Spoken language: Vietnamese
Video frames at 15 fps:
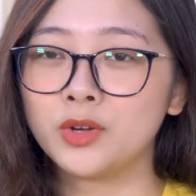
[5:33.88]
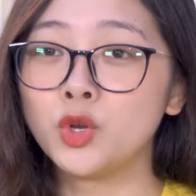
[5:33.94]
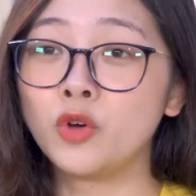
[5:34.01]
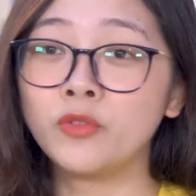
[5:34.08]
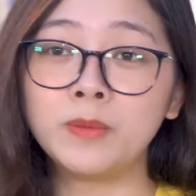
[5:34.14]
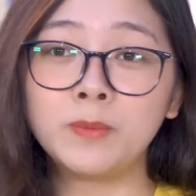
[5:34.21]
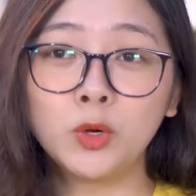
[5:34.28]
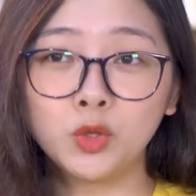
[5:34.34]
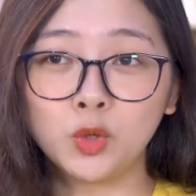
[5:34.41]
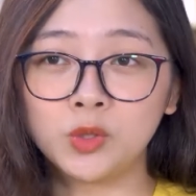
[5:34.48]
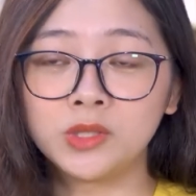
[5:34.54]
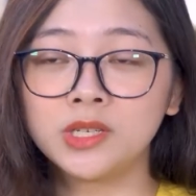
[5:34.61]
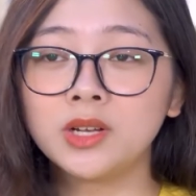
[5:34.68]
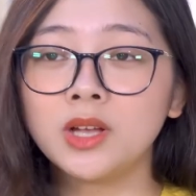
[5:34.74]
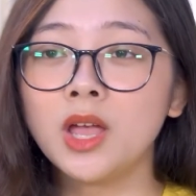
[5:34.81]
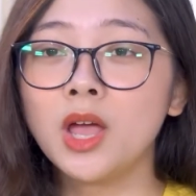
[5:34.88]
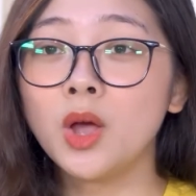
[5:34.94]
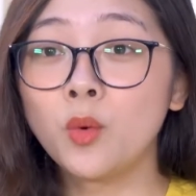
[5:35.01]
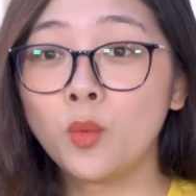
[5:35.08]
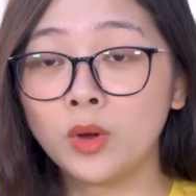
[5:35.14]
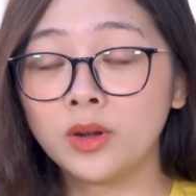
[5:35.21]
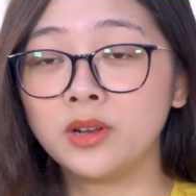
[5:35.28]
Đối với mỗi tổ chức,
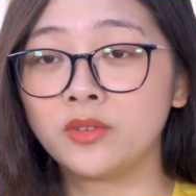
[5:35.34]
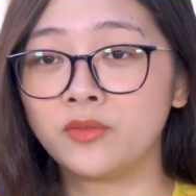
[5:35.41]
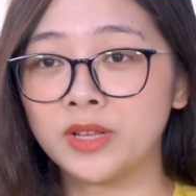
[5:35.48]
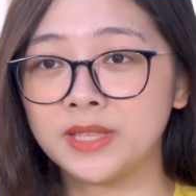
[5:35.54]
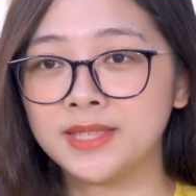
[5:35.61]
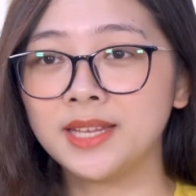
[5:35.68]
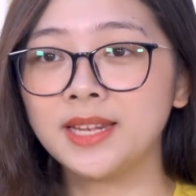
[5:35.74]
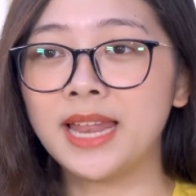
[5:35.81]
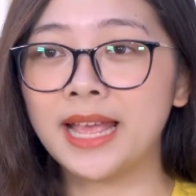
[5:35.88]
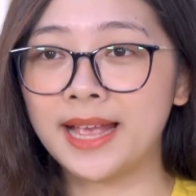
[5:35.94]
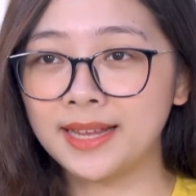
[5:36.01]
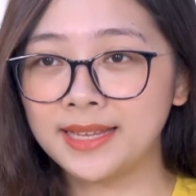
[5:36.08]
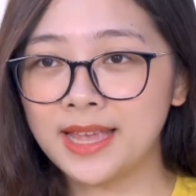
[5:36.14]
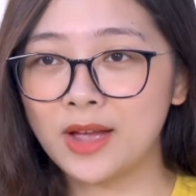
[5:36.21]
nguồn lực vật chất lại khác